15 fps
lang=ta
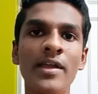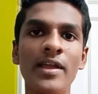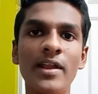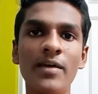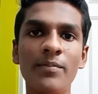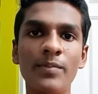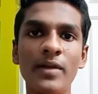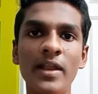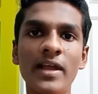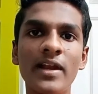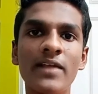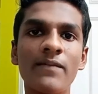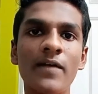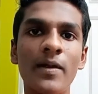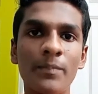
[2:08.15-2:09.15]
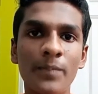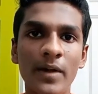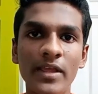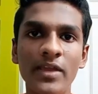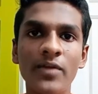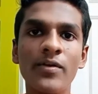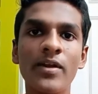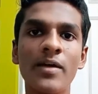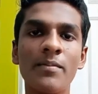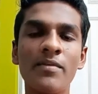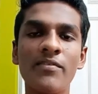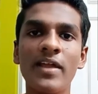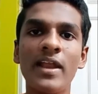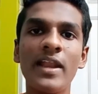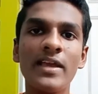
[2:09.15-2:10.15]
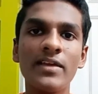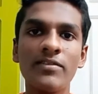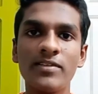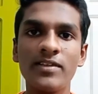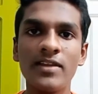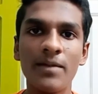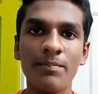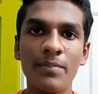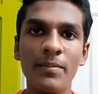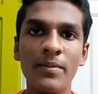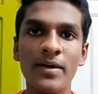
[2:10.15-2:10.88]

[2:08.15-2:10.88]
ஏன்னா பிள்ளைகளை ப படிக்க விடாமல் வேலைக்கு வந்துட்டு அப்பா